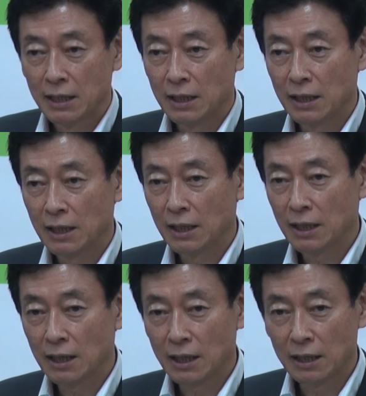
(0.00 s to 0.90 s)

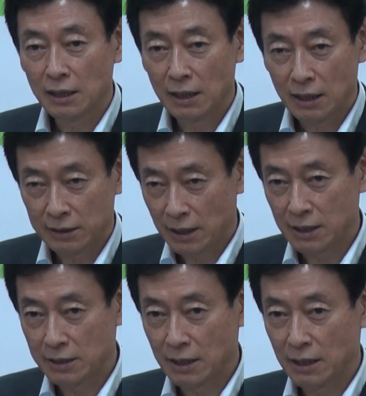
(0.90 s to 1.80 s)
えー、
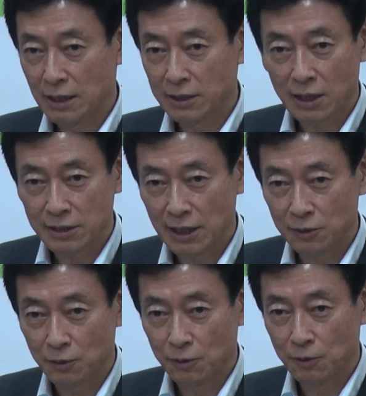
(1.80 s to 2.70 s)
働いて働きたい
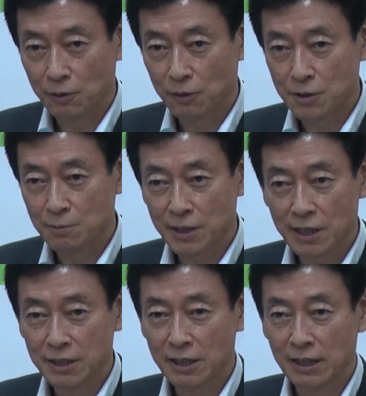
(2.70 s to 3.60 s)
と自分は
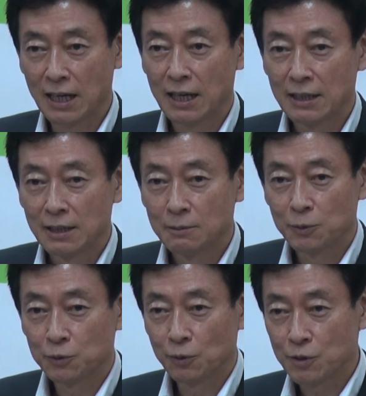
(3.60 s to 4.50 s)
元気だから
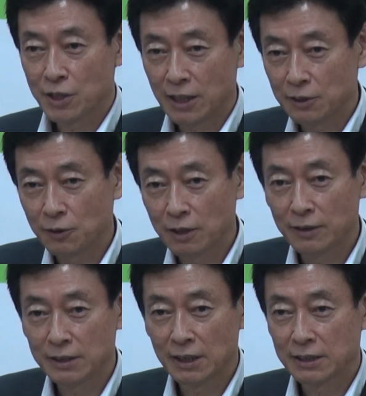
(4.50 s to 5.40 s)
もっと社会と関
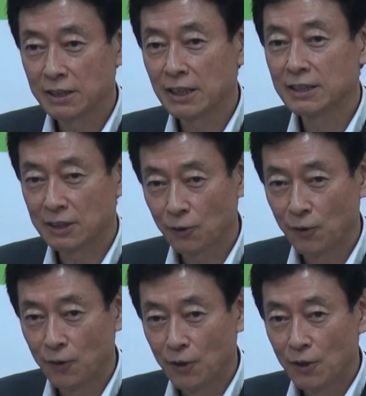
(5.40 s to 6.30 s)
わってやっていきたいんだと
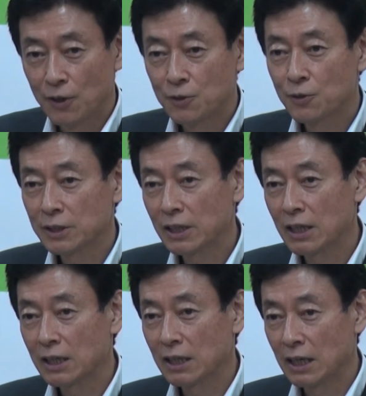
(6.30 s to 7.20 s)
いう方
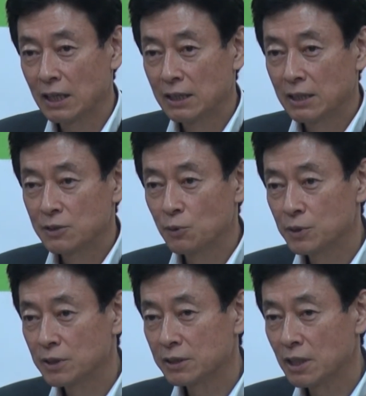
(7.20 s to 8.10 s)
がそう
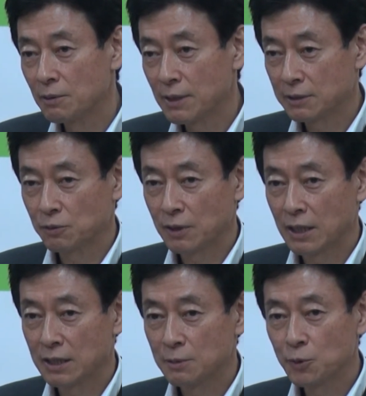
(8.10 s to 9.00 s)
いったテレワークと
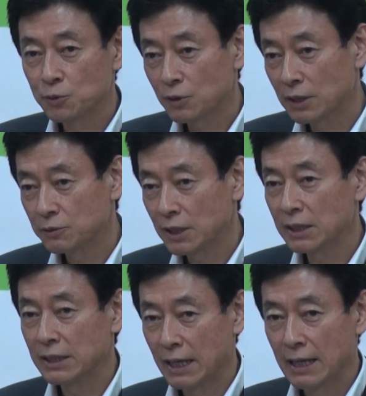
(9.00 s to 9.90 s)
かリモート化の
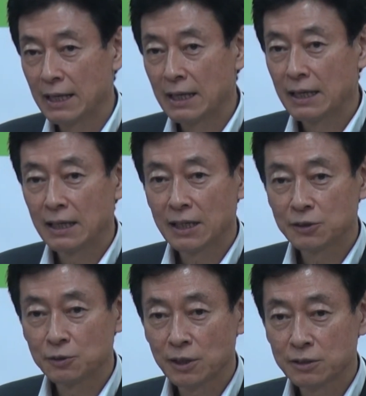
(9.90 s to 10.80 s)
中で
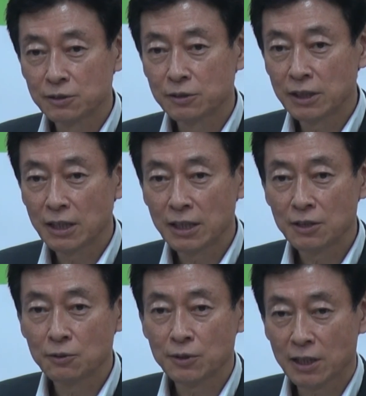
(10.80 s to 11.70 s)
活動が続けてい
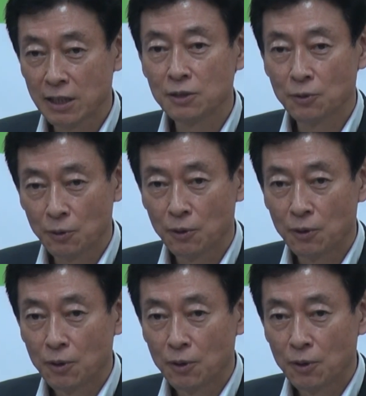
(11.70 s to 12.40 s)
けるような環境